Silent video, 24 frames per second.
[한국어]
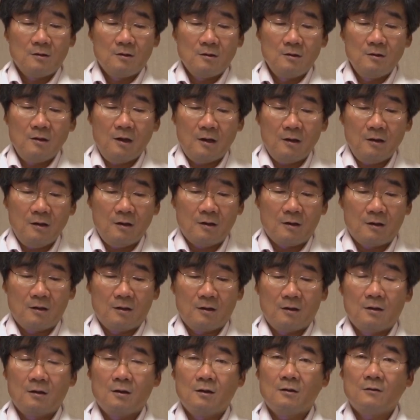이러한
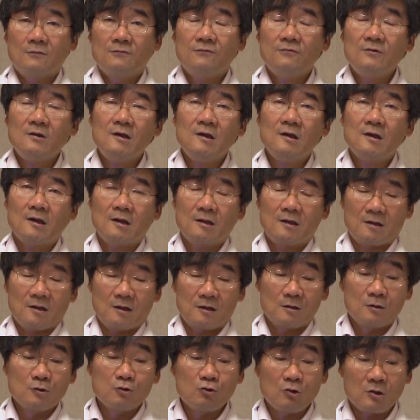프리
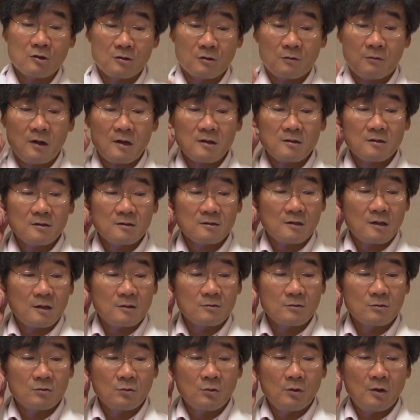라디칼 그 중에서
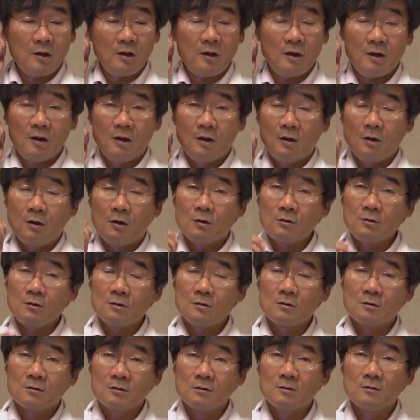활성산소의
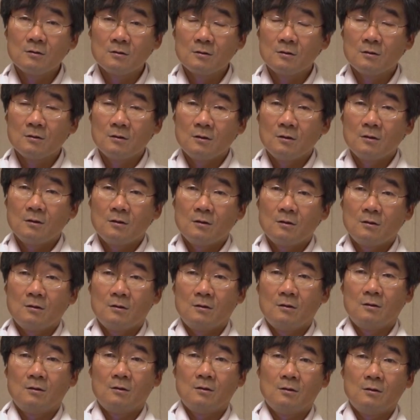어떤 그
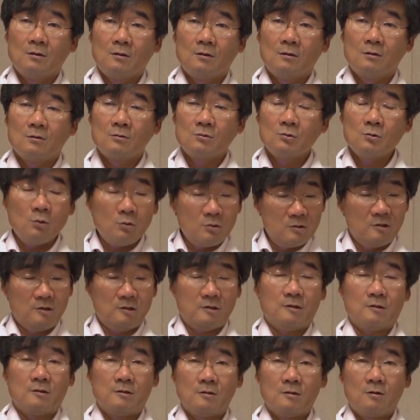어,
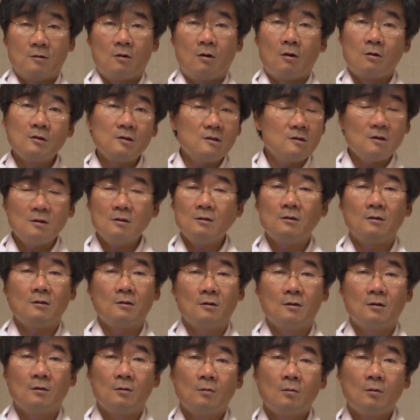소스 어디서
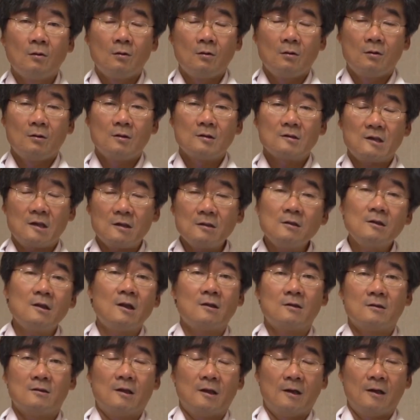
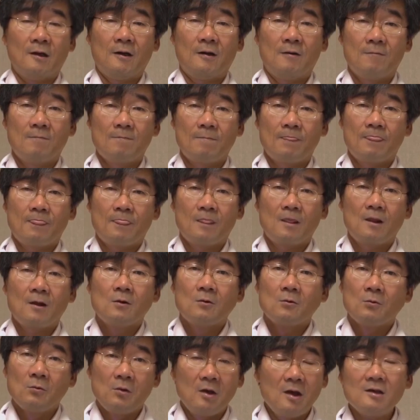
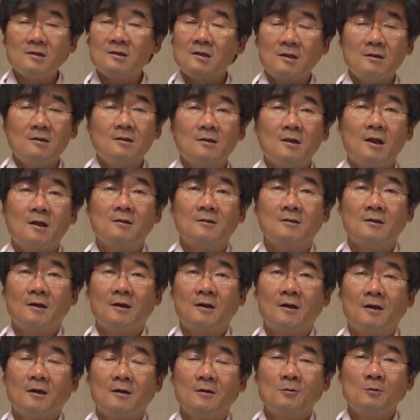
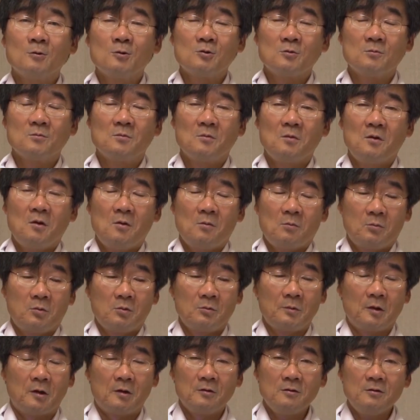생겨났느냐왜생겨났느냐 이걸 좀
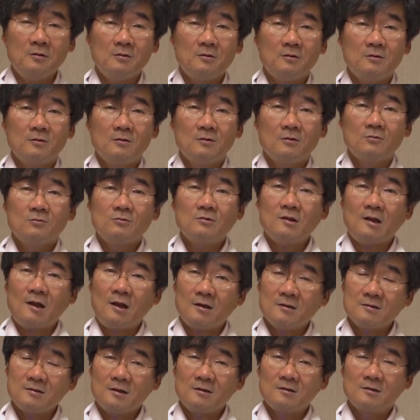보면 우리는
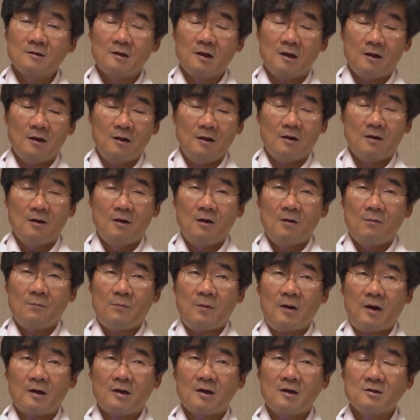항상 그게
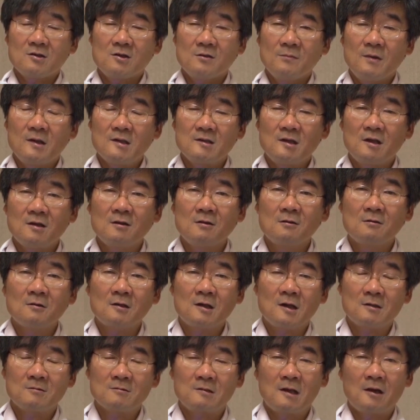밖에서만 생길
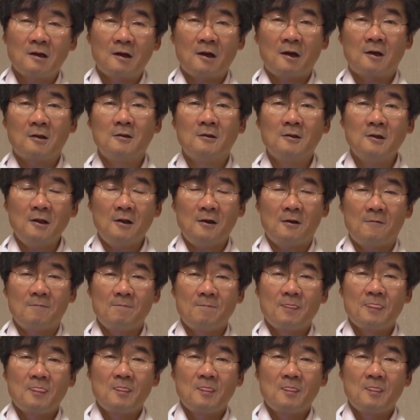거라고 생각하는데